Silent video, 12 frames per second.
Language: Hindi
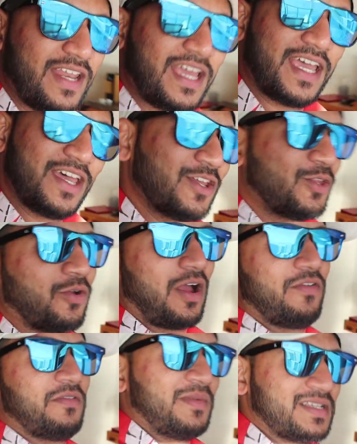वाले तो
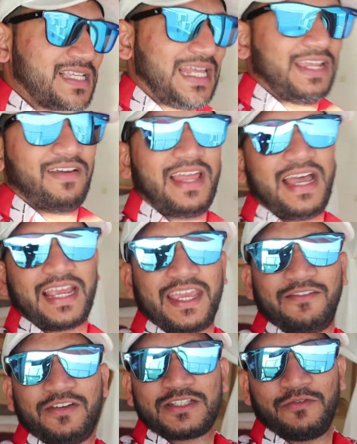काफ़ी मज़ा आने वाला
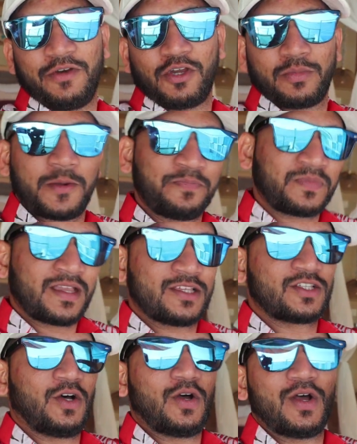आगे इस वीडियो में
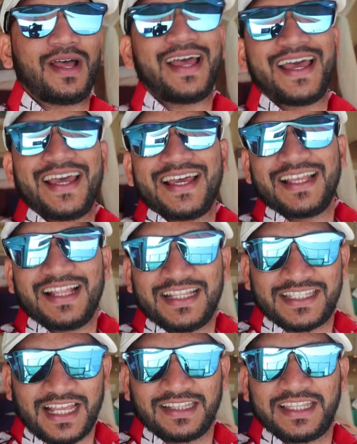सो so,
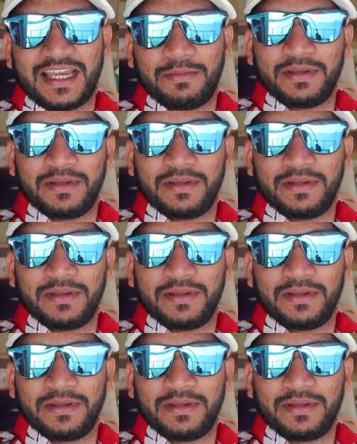चलते हैं